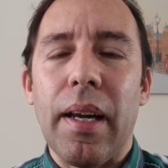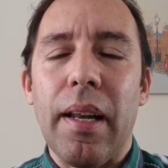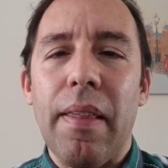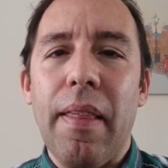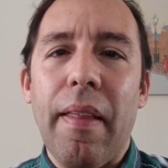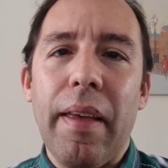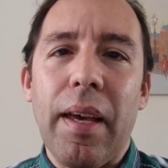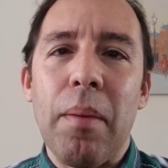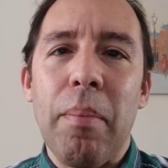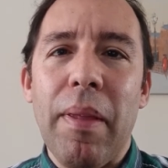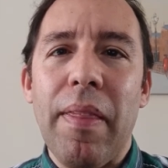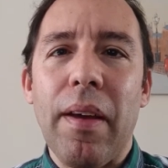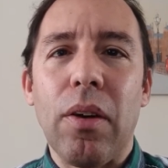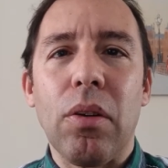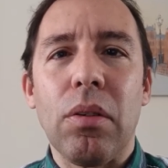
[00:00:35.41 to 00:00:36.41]
realizada y que
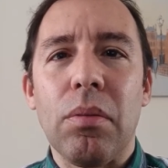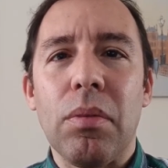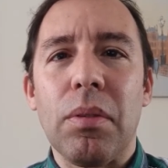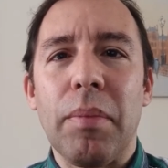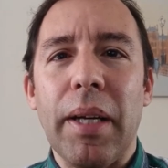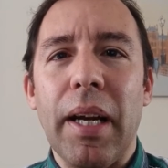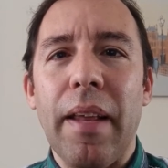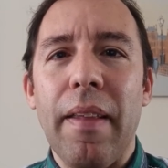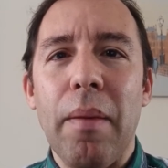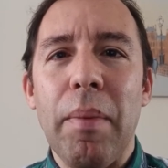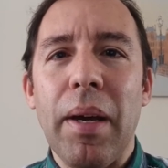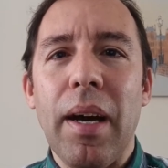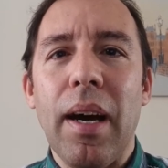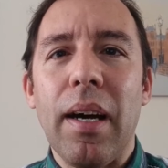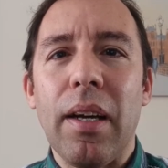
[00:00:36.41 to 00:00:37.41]
empecé con mi querida
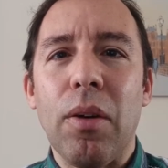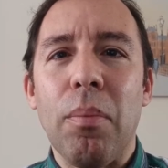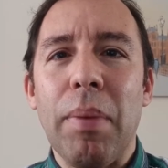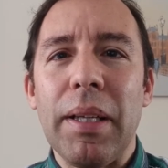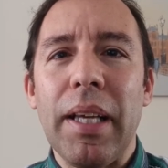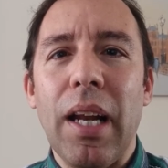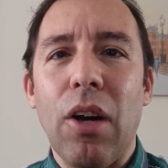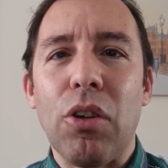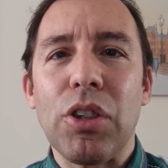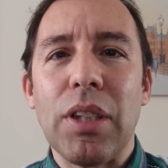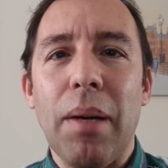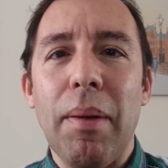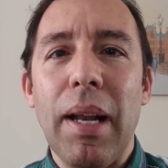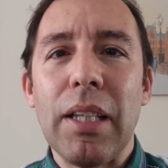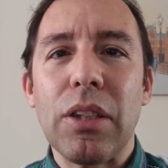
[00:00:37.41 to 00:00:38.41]
amiga y compañera
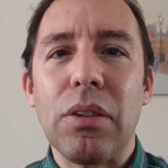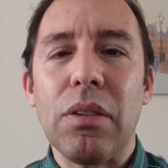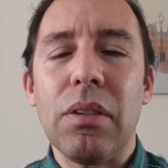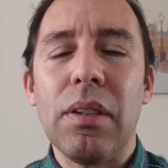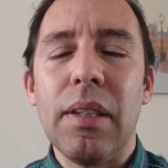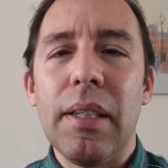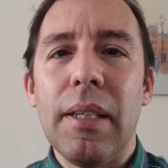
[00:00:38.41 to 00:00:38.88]
Concha Velasco.